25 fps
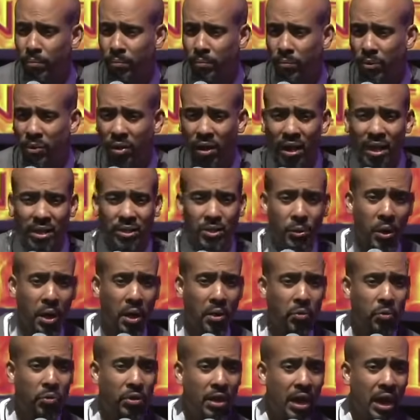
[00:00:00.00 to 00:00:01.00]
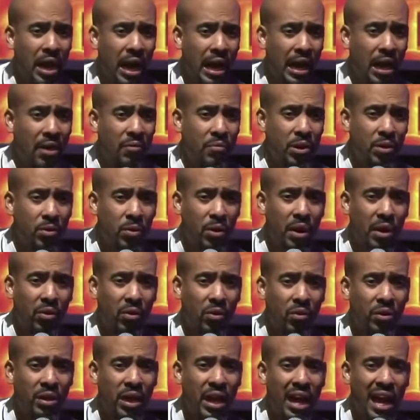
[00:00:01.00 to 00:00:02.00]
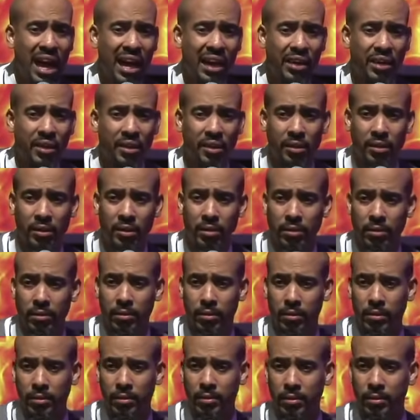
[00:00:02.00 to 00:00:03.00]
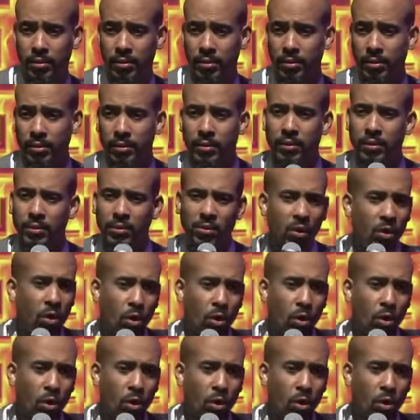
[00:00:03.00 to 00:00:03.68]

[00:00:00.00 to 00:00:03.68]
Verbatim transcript: por el hecho de que usted haya habido el error de alguien, no